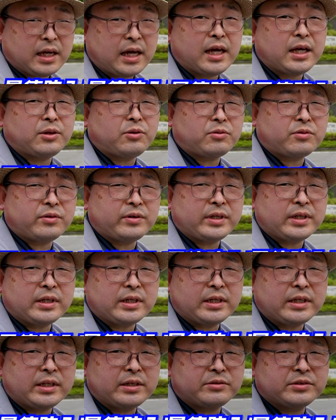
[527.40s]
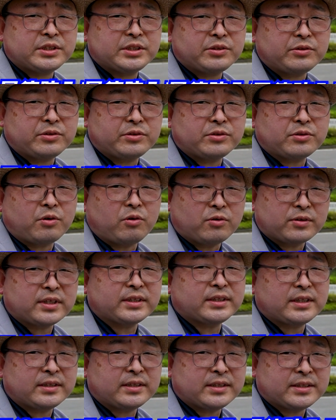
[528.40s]
慶徳院入口という交
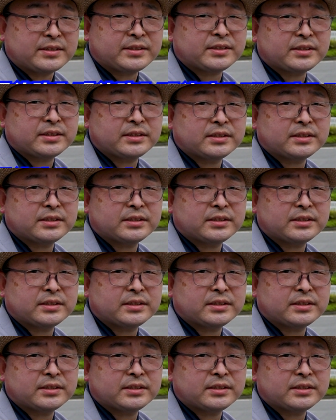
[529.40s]
差点です